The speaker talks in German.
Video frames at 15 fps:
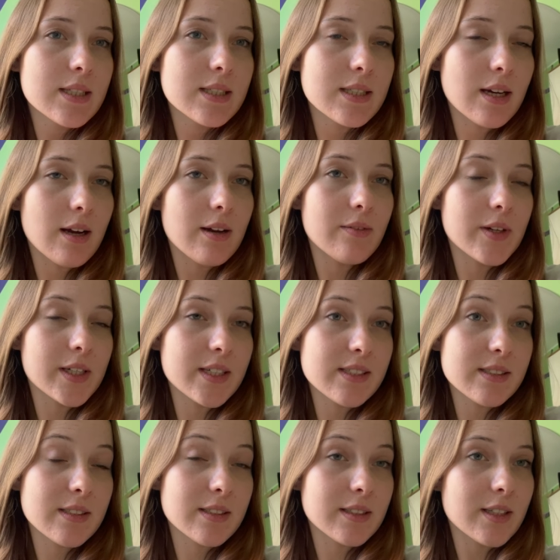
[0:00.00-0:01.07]
da war
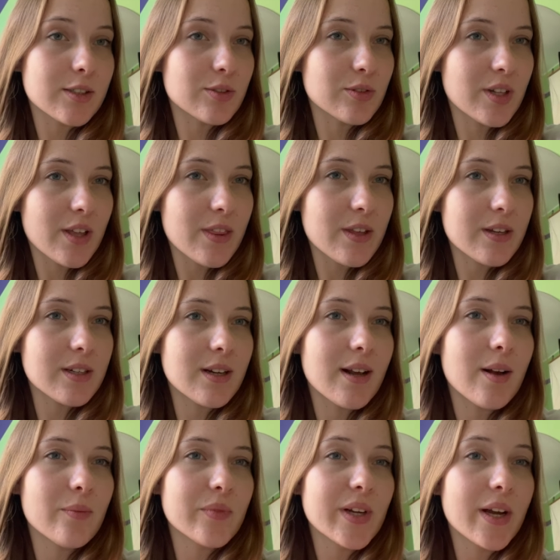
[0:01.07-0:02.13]
gestern Get Together, da
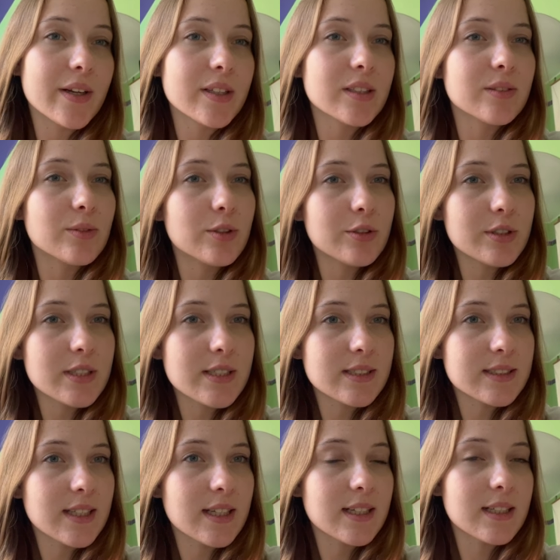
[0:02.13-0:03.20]
haben wir andere
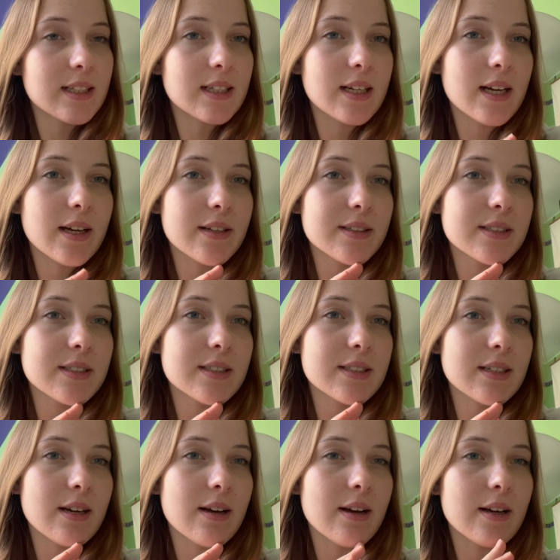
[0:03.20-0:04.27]
Volunteers kennengelernt.
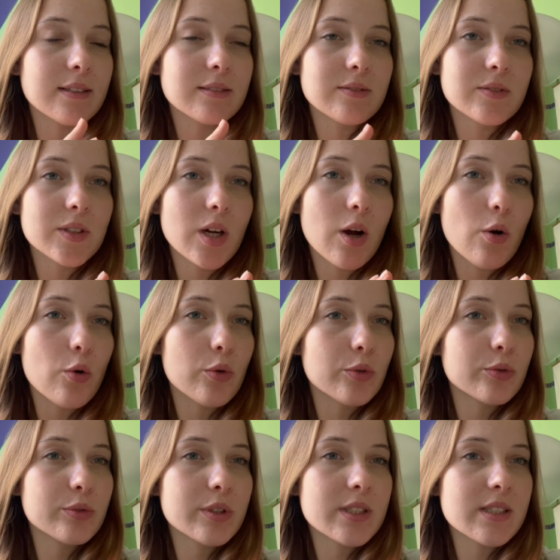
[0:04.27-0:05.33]
Da hatten wir auch
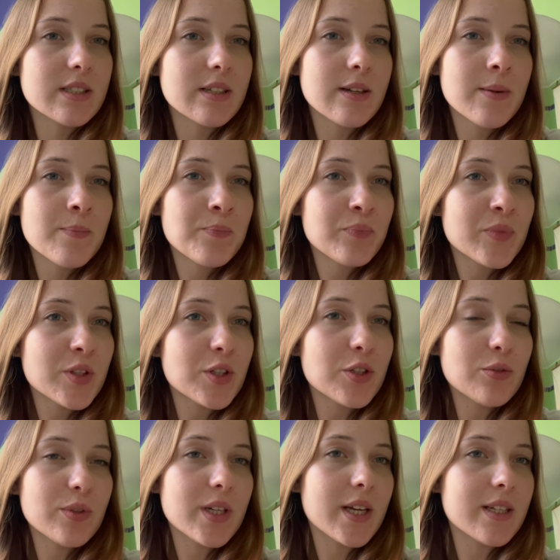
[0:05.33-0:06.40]
eine kurze
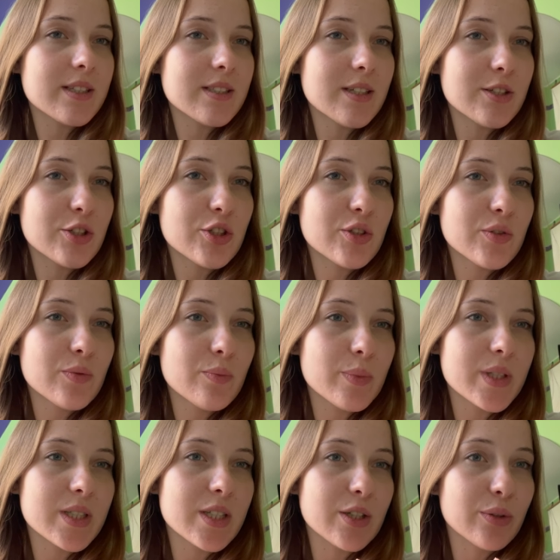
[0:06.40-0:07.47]
QA-Session
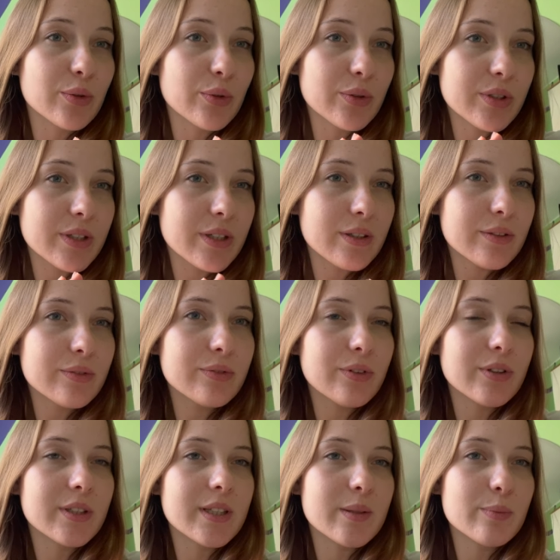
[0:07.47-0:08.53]
mit den Gründern
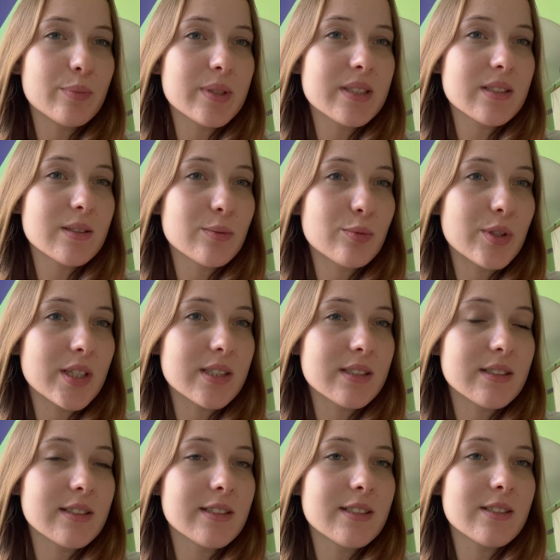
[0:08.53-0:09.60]
von der Bits and
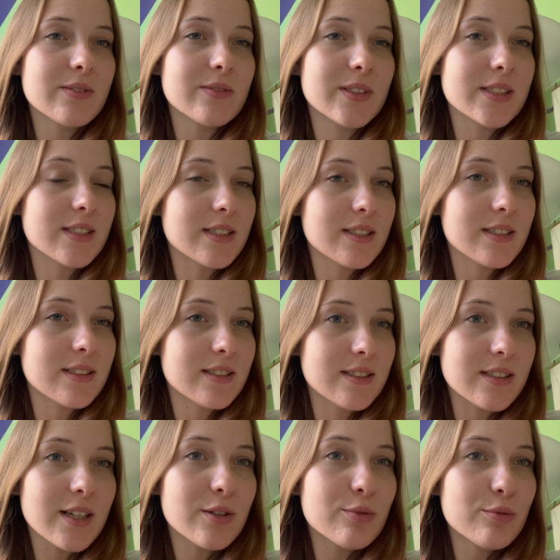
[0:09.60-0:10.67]
Pretzels, was ich
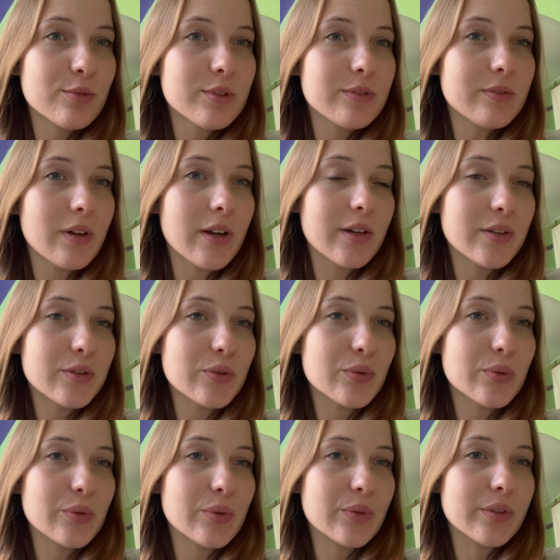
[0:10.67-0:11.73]
sehr cool fand
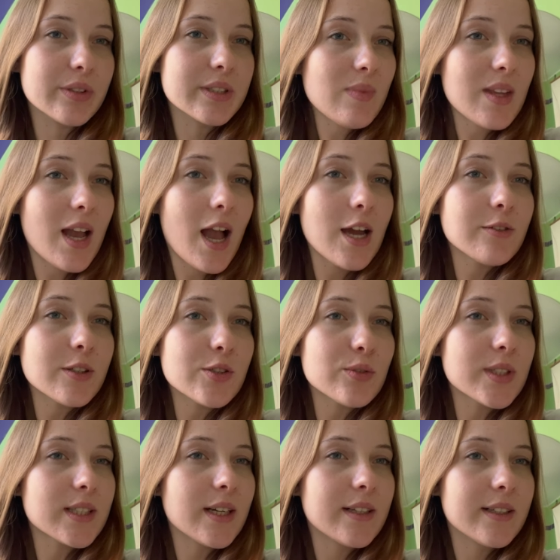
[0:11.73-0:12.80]
und einfach so
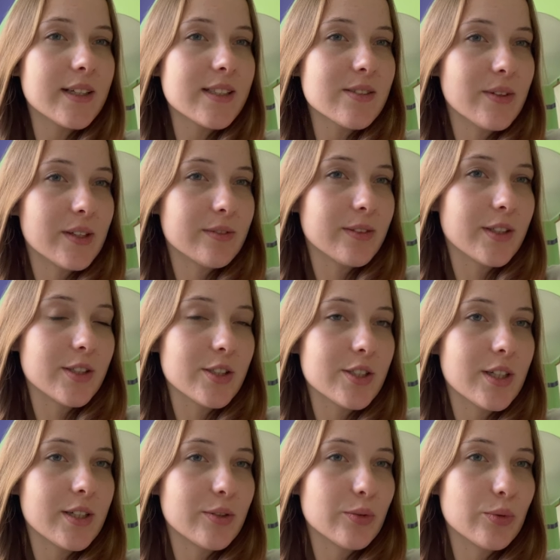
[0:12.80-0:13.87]
eine kleine
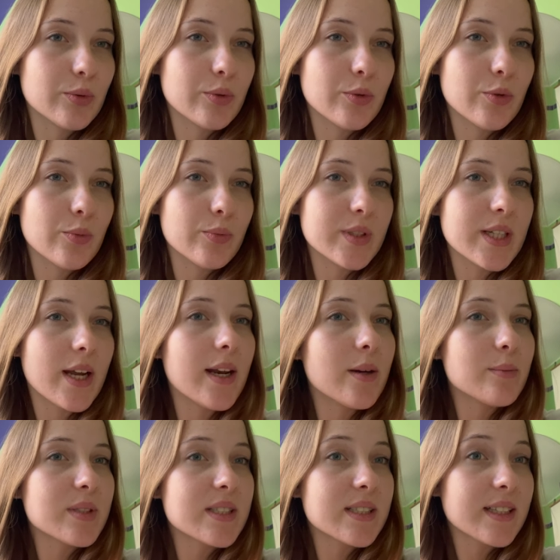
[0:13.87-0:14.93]
Netzwerkveranstaltung, um die
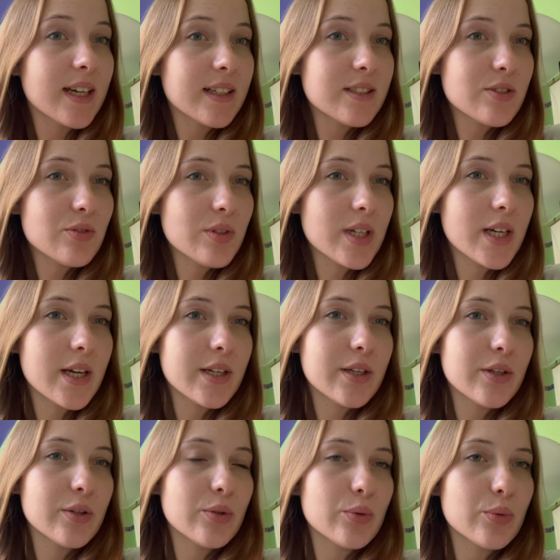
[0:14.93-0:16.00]
anderen ein bisschen
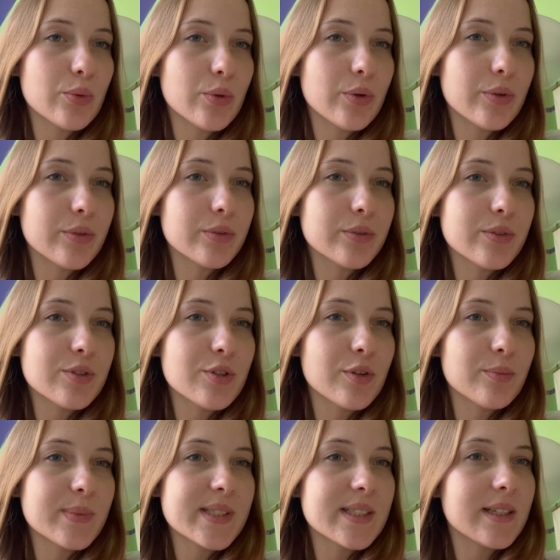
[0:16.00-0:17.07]
kennenzulernen und uns
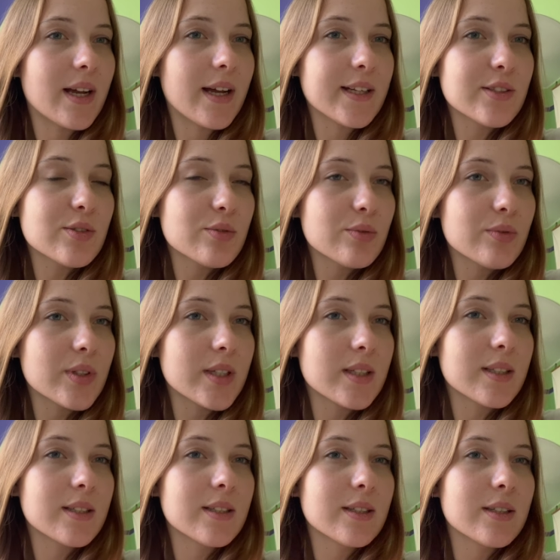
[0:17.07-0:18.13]
schon ein bisschen
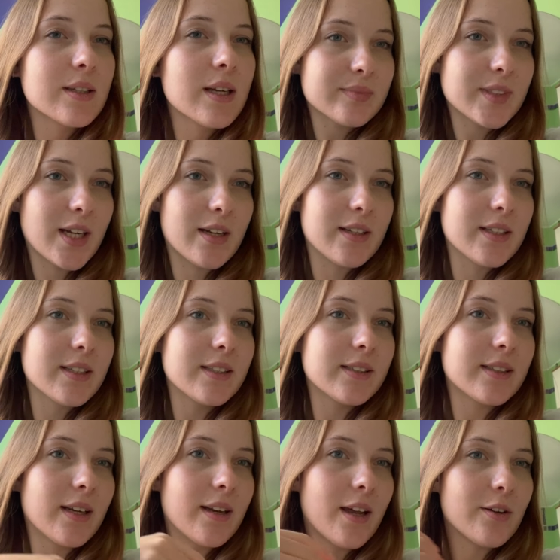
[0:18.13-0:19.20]
einzufinden. Ja,
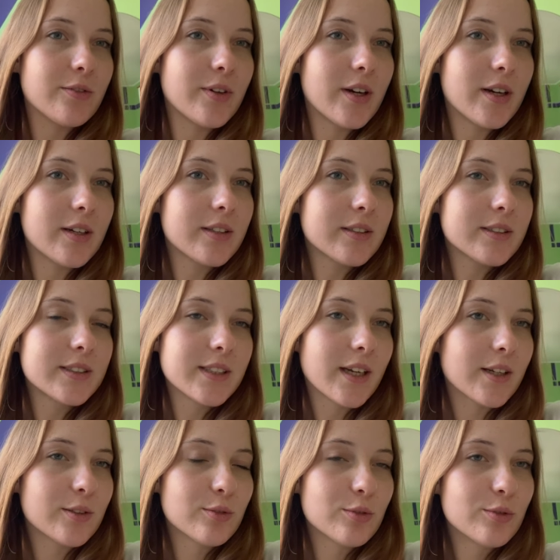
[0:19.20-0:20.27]
nicht dann einfach
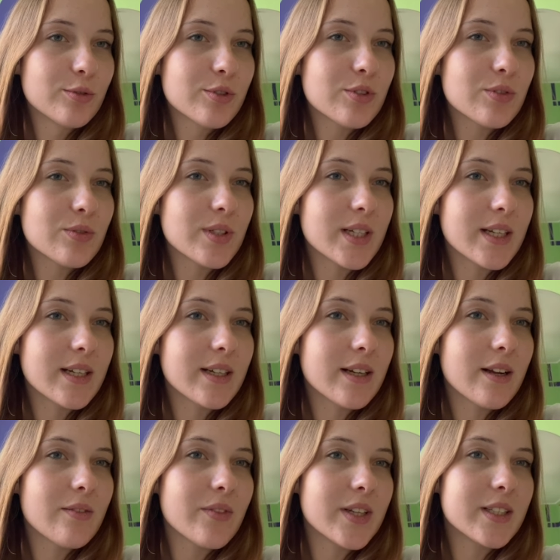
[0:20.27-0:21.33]
direkt nur
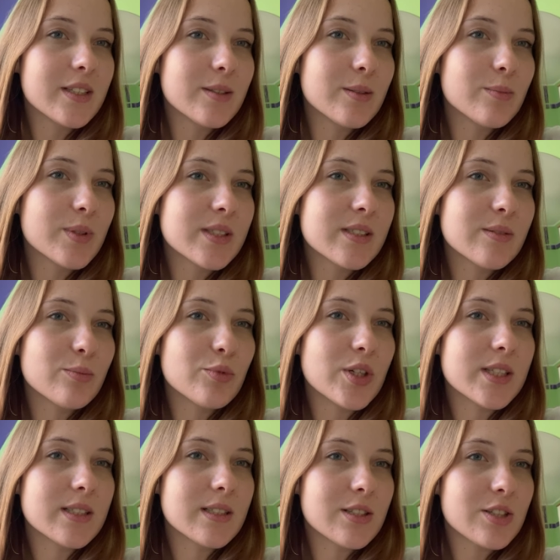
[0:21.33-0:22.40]
loszulegen, wenn die Bits and
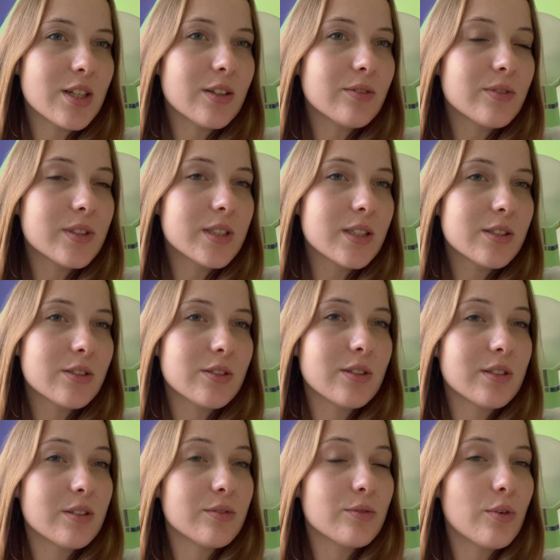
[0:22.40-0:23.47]
Pretzels stattfinden,
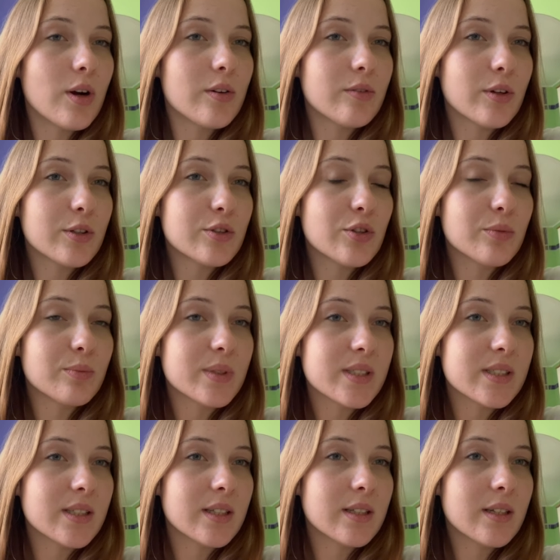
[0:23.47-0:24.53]
sondern davor einfach schon ein
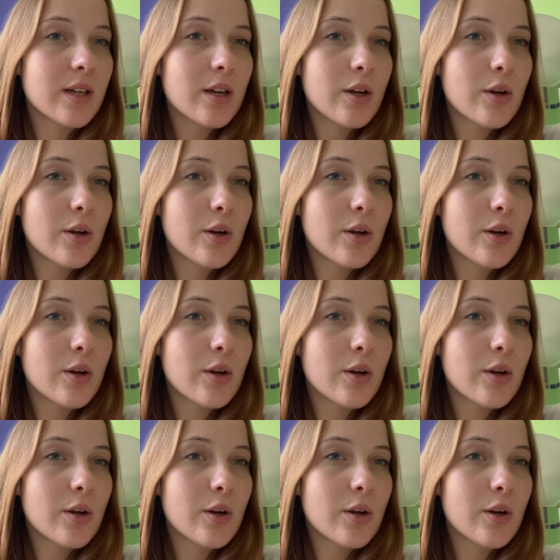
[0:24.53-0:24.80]
bisschen